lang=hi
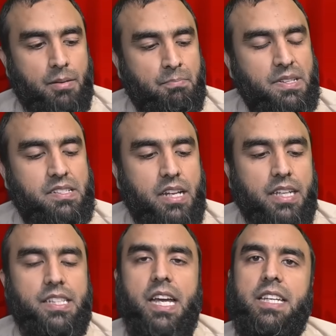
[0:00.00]
मसला
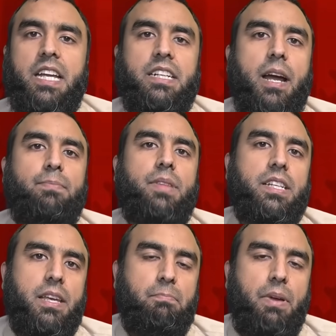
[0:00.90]
यह है कि कब तक
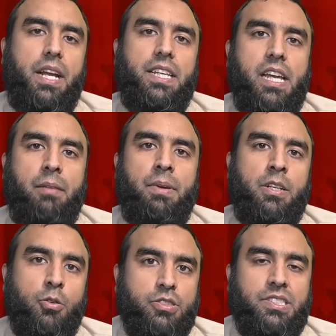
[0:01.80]
ये भेड़िए हमें
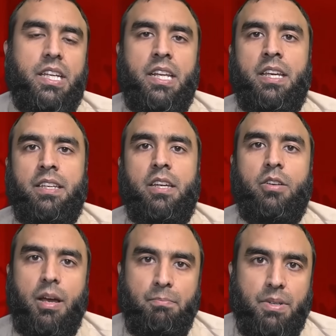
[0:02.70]
नोचते रहेंगे और
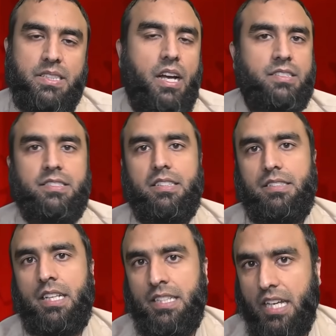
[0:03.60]
हम बर्दाश्त
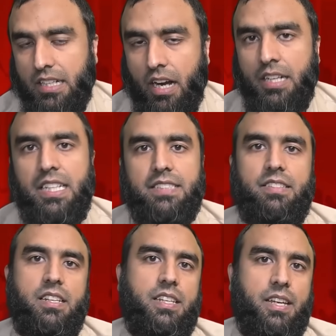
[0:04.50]
करते रहेंगे कहानी
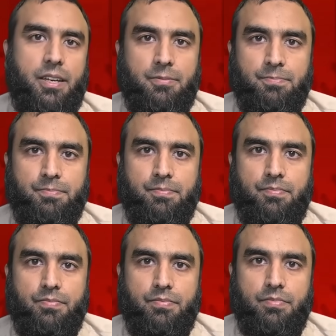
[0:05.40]
असल ये है
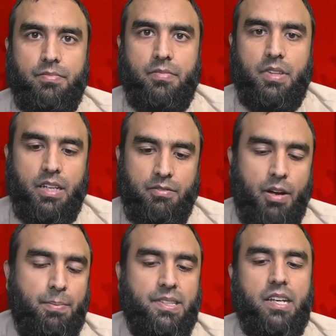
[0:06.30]

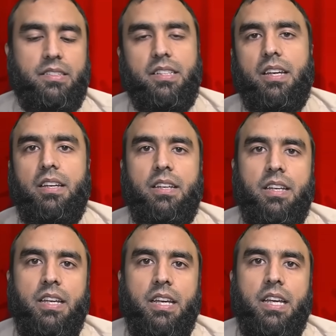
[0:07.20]
वापस आते हैं
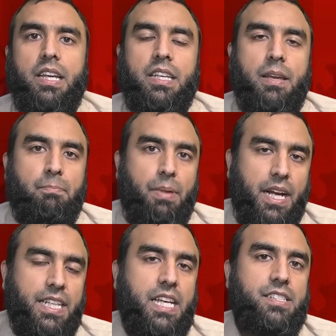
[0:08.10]
कि
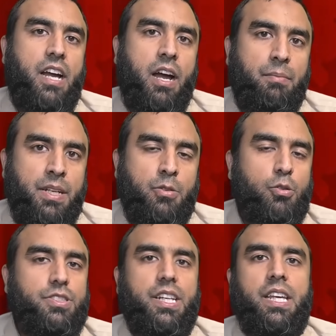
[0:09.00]
भेड़िए जहां हमें
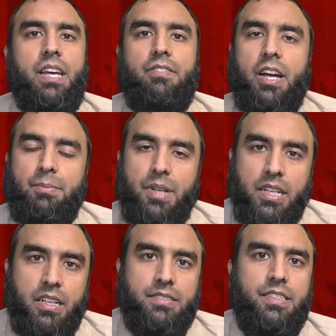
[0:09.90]
नोच रहे हैं वहां इमरान
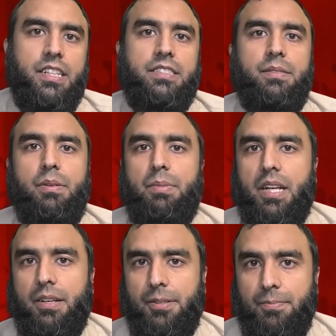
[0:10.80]
खान से डरते भी बड़ा है